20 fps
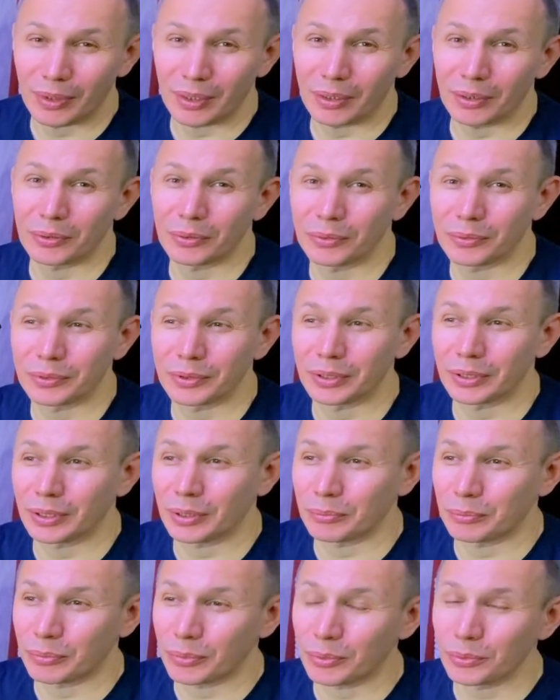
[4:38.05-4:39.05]
какого-то
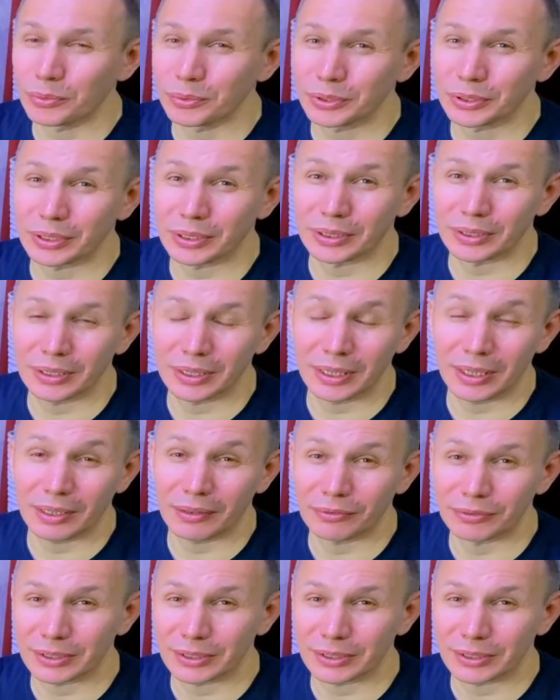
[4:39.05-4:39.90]
там бруса, да,